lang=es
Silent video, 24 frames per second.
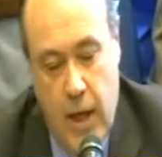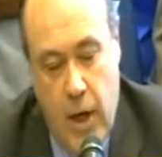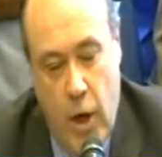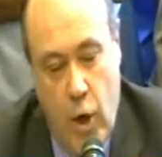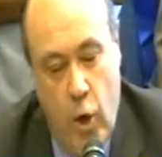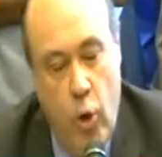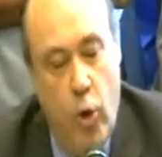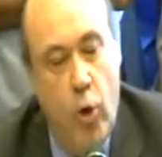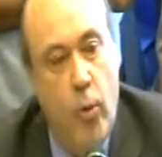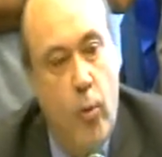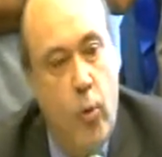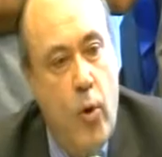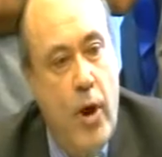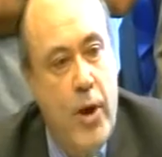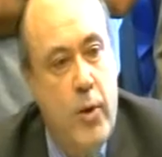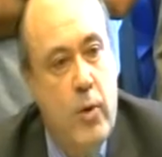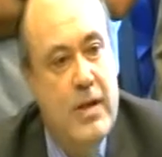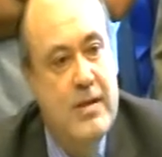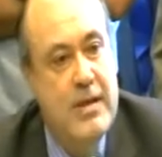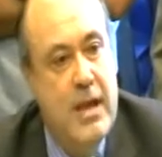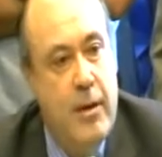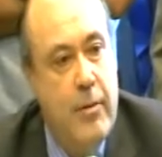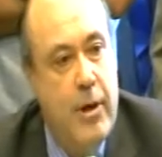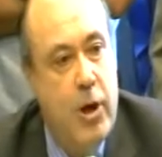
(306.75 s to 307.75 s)
Lo bueno
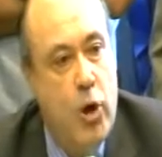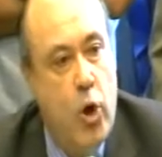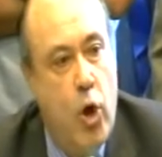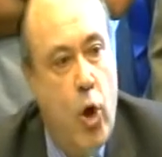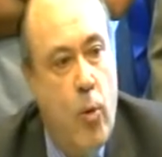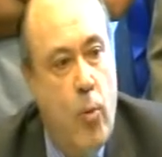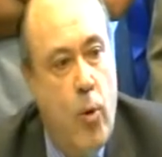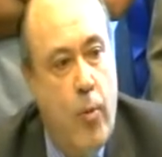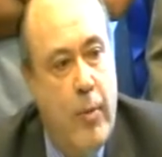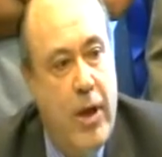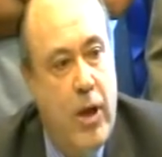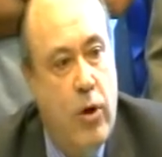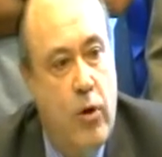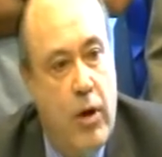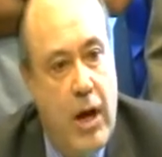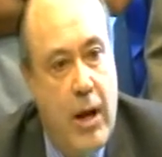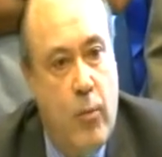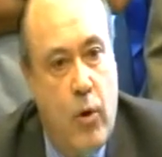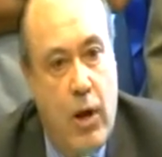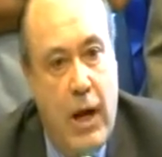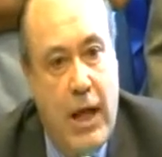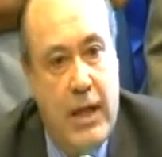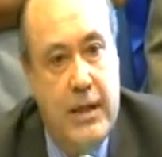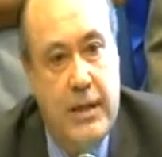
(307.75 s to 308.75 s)
es saber cómo
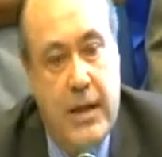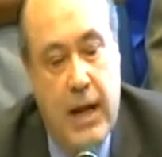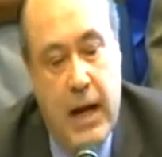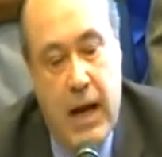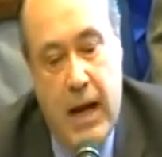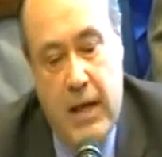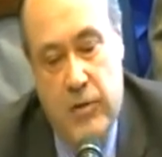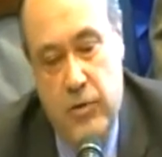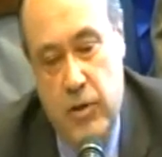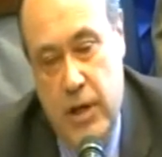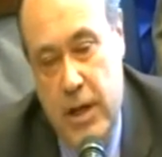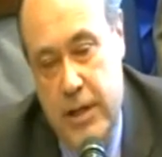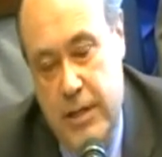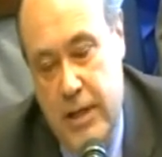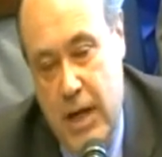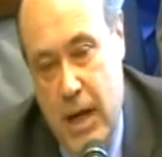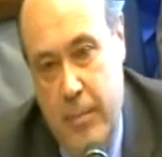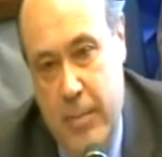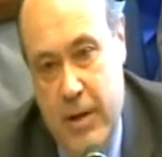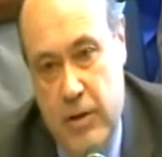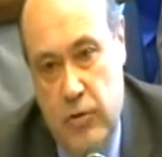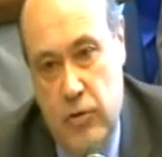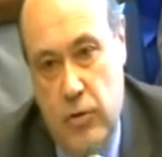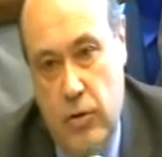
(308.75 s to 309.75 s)
mejoramos la interrelación entre las
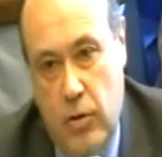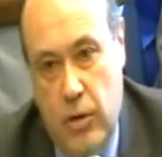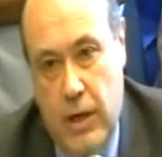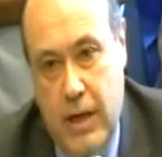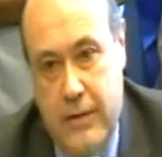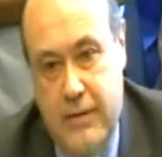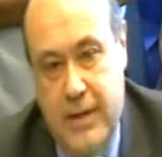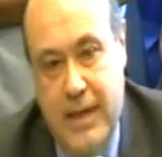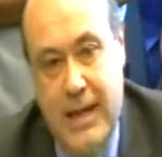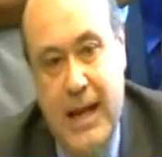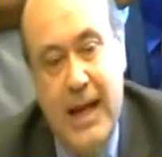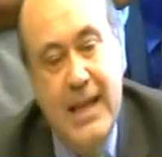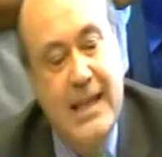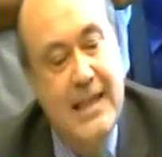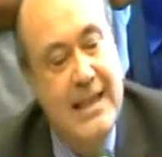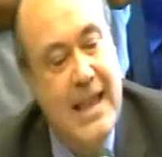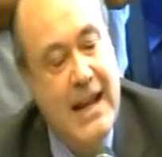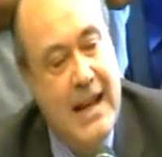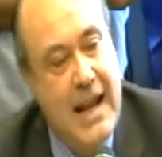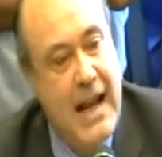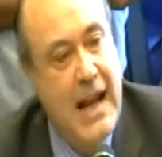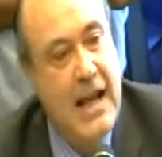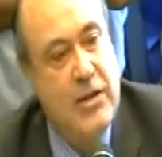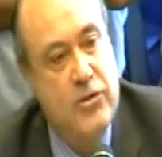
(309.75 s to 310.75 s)
personas. Y la
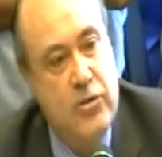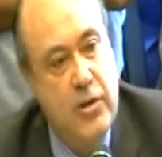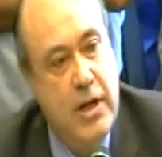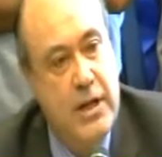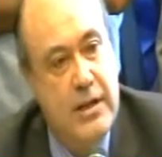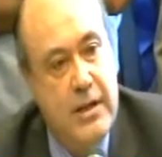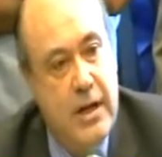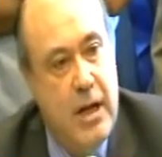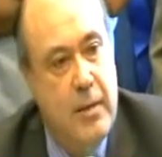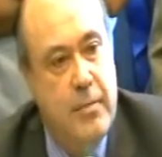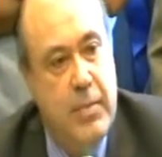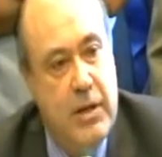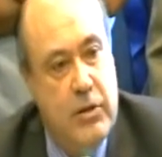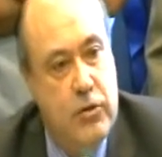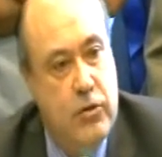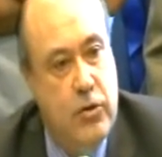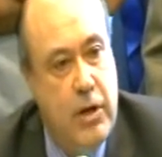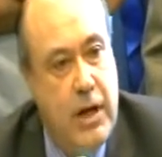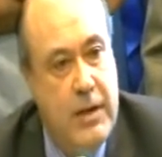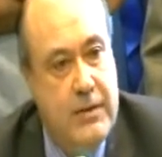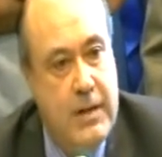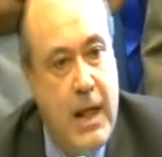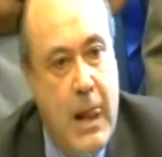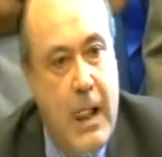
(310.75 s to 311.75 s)
interrelación entre las
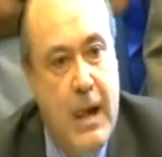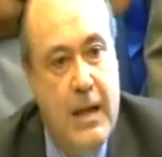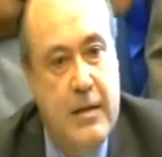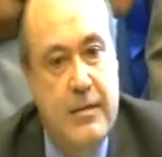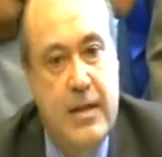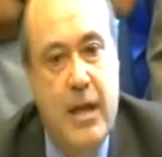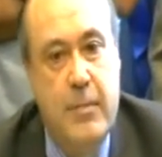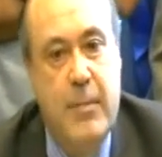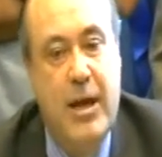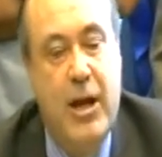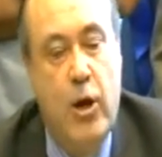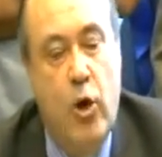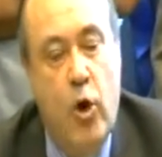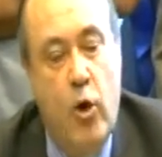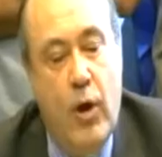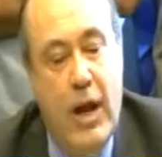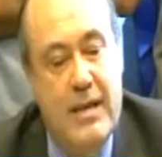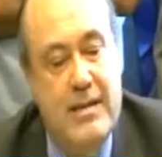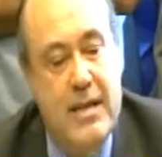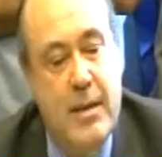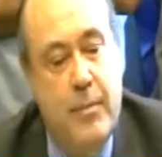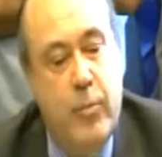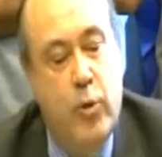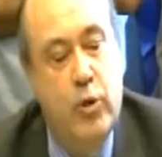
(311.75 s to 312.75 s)
personas se mejora y
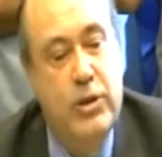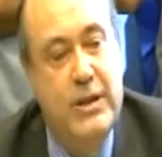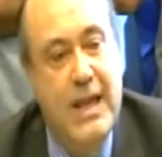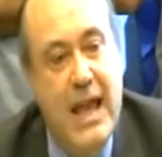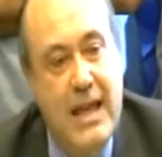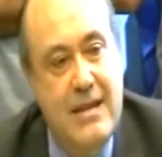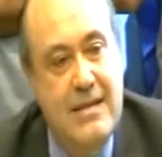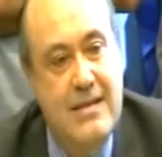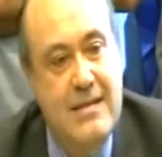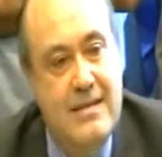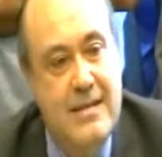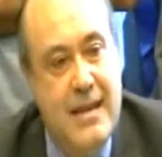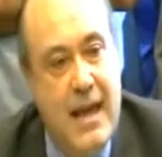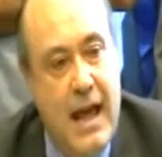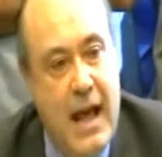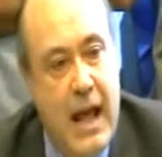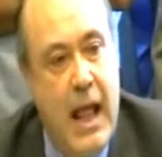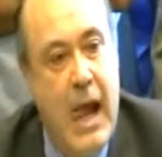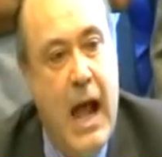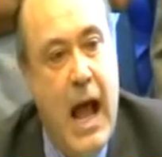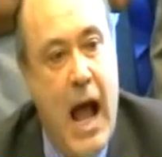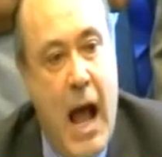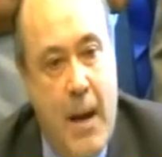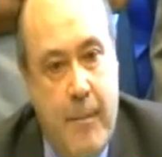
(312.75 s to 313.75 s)
se potencia
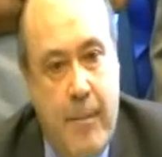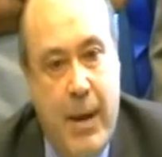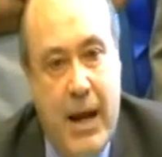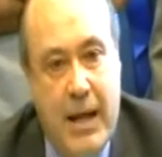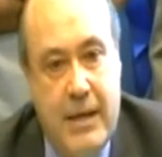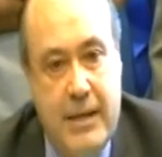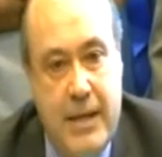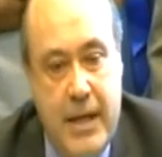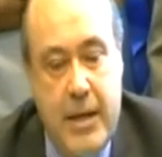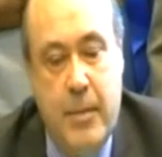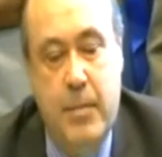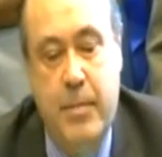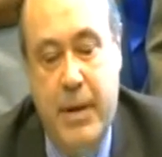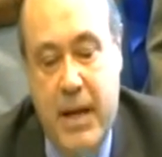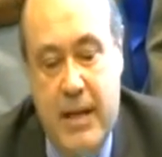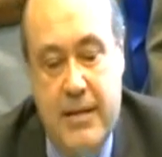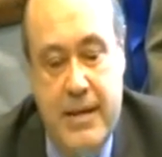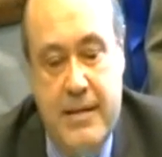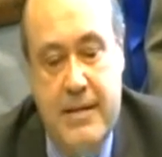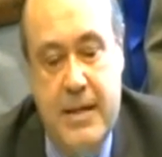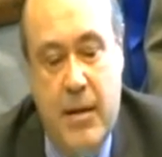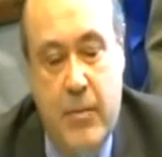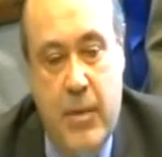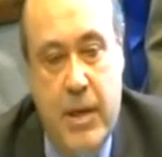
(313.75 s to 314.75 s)
a partir
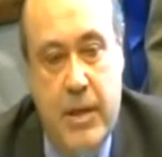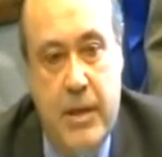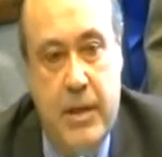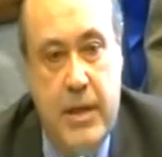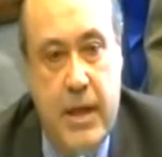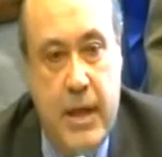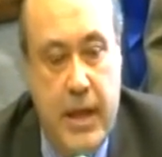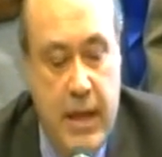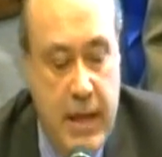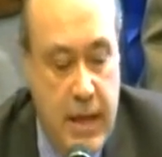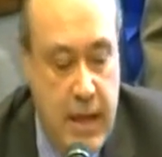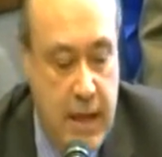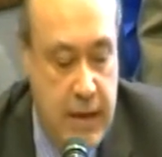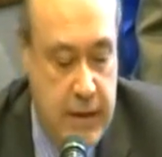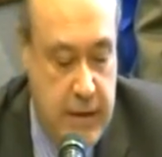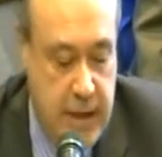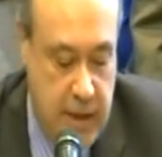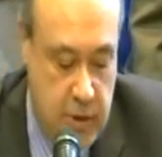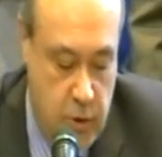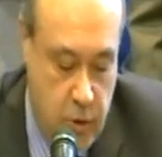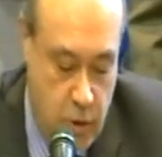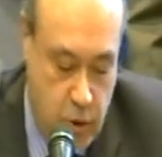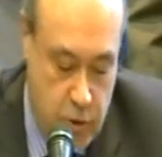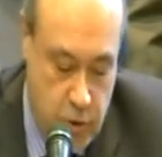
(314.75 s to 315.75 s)
precisamente de
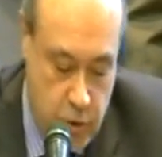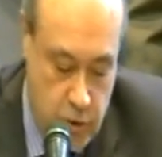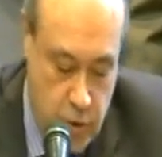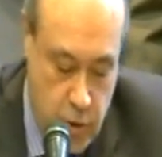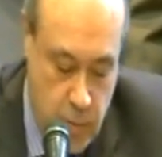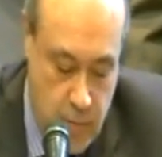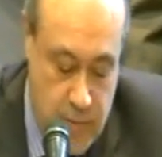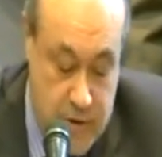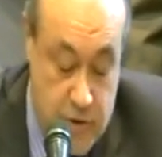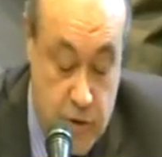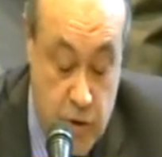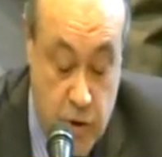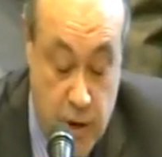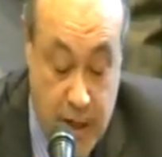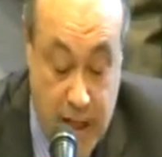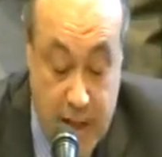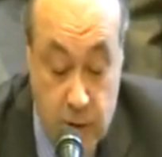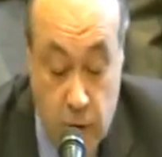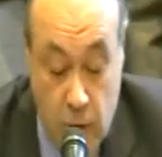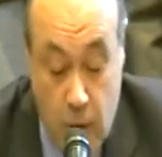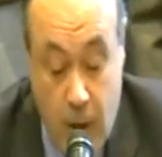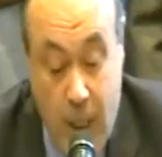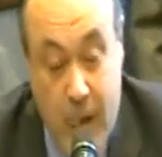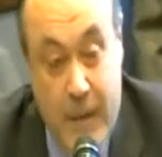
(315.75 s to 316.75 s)
esto que yo estoy
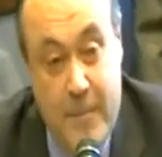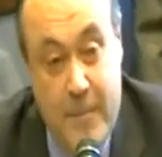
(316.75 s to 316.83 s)
mencionando.